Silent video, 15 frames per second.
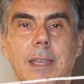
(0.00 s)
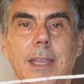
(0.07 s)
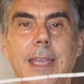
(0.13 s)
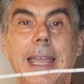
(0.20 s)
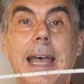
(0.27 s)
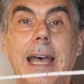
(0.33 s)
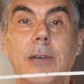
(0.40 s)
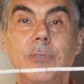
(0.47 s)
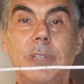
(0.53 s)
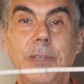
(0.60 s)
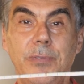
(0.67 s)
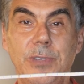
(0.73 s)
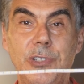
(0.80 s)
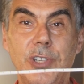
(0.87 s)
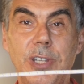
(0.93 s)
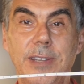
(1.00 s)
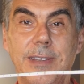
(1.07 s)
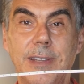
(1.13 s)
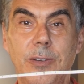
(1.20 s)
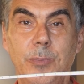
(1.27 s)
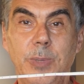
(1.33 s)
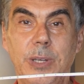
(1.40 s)
e ha
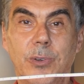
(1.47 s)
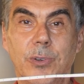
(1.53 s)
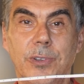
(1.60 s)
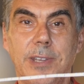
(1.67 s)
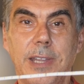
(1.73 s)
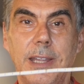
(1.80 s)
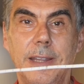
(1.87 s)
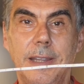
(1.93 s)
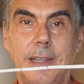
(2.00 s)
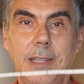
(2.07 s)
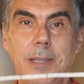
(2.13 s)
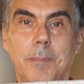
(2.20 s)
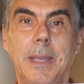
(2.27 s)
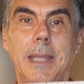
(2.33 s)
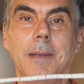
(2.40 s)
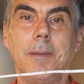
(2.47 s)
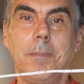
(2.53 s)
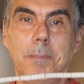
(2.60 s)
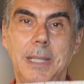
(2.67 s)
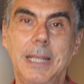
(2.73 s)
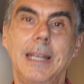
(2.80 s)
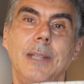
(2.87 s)
un'efficienza luminosa di ben
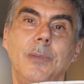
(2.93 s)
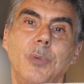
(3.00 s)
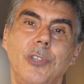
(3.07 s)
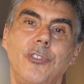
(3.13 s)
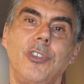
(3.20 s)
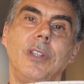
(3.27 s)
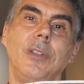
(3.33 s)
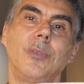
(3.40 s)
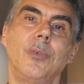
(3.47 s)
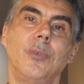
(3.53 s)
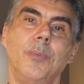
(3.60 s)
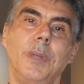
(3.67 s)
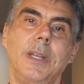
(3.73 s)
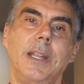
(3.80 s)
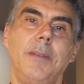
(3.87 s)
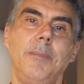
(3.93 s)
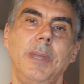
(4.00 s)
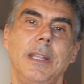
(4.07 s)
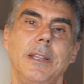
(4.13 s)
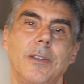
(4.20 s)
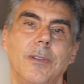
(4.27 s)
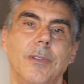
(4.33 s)
1200 lumen al
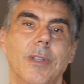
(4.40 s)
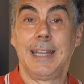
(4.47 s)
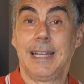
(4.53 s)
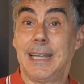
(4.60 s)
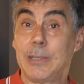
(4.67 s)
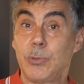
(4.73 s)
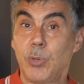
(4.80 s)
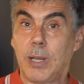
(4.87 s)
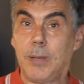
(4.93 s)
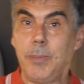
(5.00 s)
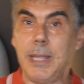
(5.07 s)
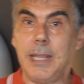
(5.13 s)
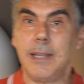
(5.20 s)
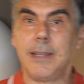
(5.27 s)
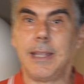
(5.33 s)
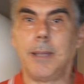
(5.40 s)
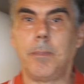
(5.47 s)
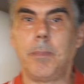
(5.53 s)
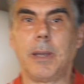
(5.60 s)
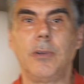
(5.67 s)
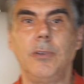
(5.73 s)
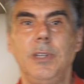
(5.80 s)
metro. Naturalmente,
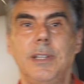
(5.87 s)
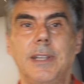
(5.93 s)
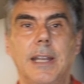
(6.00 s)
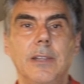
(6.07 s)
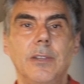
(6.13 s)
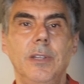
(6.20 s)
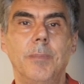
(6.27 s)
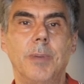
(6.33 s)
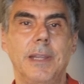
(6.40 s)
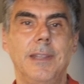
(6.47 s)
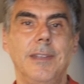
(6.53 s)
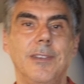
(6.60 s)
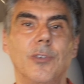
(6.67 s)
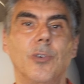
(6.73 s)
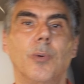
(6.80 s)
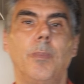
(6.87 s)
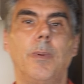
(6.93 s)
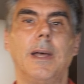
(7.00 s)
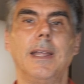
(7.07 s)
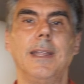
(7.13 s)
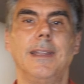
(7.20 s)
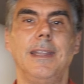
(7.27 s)
per ogni tratto di
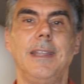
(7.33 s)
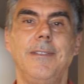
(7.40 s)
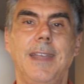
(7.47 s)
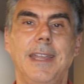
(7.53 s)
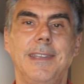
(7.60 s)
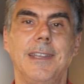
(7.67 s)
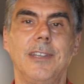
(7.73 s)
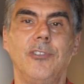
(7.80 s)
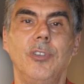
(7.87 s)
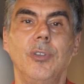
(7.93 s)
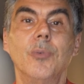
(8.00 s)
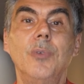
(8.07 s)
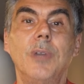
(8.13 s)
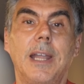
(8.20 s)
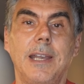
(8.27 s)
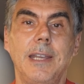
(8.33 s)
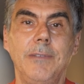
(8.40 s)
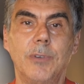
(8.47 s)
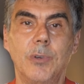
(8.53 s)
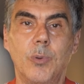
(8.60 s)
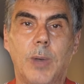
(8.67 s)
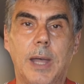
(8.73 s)
battiscopa deve esserci un
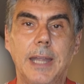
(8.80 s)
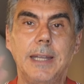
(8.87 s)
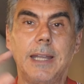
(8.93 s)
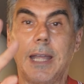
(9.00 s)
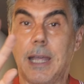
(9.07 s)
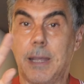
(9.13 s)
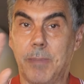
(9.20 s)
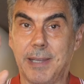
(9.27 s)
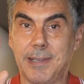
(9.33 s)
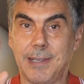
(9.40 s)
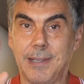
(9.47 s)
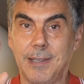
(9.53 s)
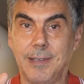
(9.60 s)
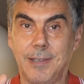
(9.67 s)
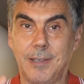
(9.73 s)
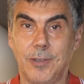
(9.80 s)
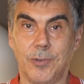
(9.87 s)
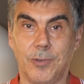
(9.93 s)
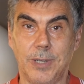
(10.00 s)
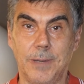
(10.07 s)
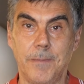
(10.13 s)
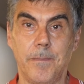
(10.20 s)
arrivo guaina a bassa
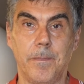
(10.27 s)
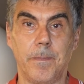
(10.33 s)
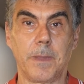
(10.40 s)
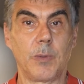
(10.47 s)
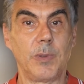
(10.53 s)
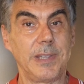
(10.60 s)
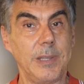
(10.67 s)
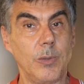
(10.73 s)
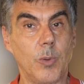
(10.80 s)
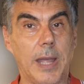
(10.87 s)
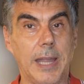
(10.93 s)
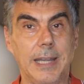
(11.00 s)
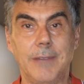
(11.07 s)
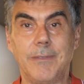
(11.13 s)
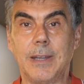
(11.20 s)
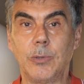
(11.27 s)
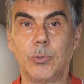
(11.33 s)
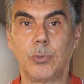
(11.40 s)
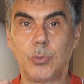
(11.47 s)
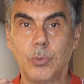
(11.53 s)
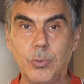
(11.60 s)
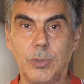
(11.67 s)
tensione. Queste guaine
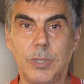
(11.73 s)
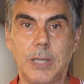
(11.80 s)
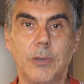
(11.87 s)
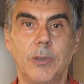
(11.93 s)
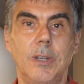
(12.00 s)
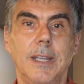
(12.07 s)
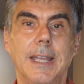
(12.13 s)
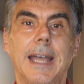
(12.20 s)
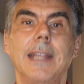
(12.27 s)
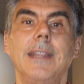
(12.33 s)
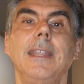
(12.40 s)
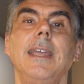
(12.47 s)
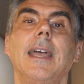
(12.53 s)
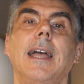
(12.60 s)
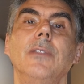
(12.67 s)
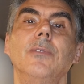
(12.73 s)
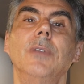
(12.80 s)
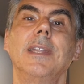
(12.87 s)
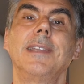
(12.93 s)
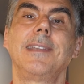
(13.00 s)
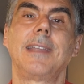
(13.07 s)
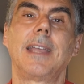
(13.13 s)
vanno tutte collegate ad
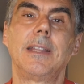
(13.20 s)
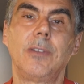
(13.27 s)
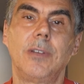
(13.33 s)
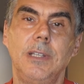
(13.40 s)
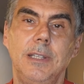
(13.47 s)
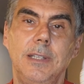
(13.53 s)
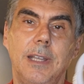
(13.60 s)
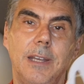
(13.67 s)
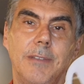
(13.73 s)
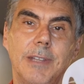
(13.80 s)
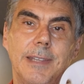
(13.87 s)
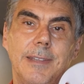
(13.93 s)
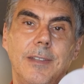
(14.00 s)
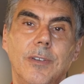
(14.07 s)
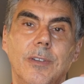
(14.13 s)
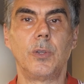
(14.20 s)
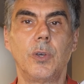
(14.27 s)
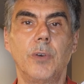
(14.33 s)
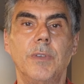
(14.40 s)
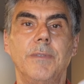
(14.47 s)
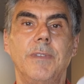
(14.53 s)
una scatola di derivazione dove